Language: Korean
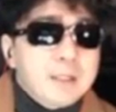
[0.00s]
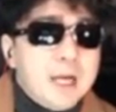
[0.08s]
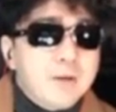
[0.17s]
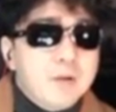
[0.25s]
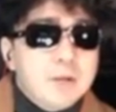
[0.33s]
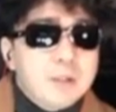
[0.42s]

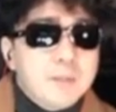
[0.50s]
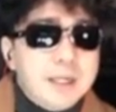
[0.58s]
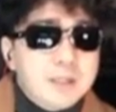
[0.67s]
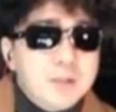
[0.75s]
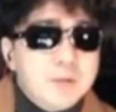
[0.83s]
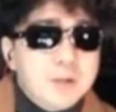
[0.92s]
당원들의
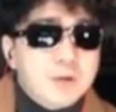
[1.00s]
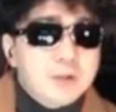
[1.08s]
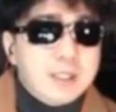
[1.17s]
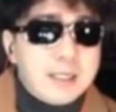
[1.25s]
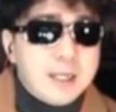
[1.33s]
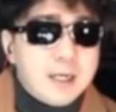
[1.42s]
바닥 민심은
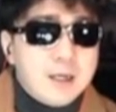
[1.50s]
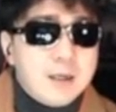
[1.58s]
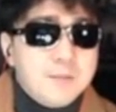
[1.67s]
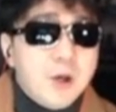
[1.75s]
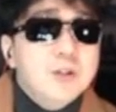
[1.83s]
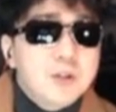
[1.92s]
여론조사
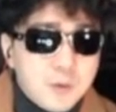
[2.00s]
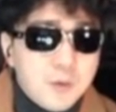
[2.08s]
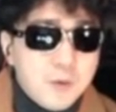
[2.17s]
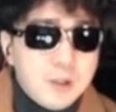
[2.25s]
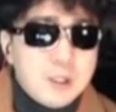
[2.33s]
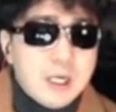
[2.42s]

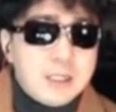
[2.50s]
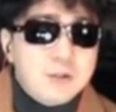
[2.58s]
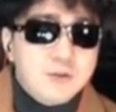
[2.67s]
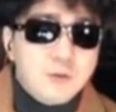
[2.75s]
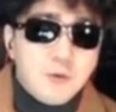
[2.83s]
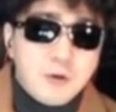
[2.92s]
다르다면서도
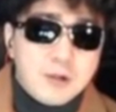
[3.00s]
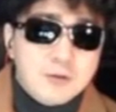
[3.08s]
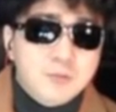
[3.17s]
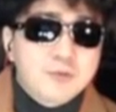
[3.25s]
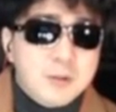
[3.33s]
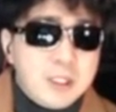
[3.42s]
안철수를 공격하는
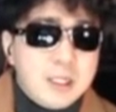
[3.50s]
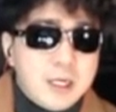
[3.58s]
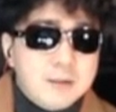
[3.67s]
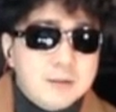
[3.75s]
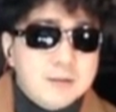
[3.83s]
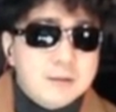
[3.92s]
좀 부담이
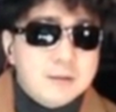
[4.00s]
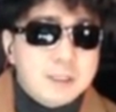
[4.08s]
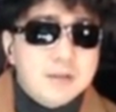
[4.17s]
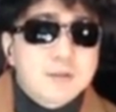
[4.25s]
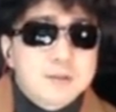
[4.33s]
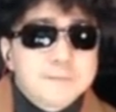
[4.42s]

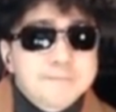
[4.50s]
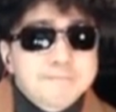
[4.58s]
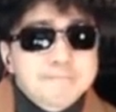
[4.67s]
된다라는 거죠.